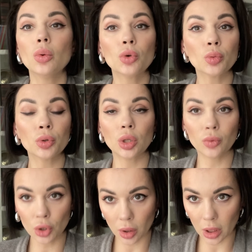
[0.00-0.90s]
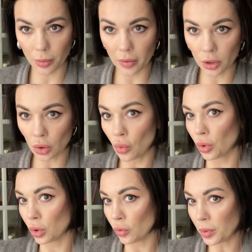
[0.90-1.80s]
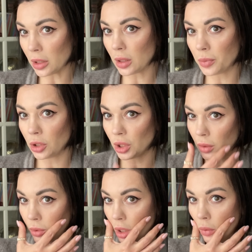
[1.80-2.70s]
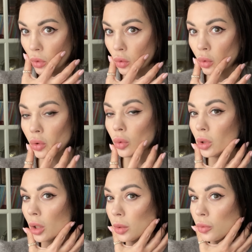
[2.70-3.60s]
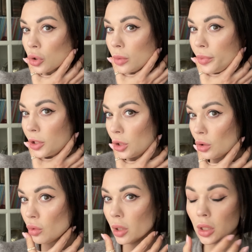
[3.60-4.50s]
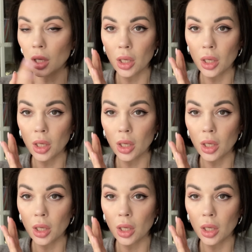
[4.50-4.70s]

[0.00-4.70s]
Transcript: может быть, немножко добавить скулы. Но, ну, в принципе, сейчас вот так вот тут, тут все вот так немножко подтянулось.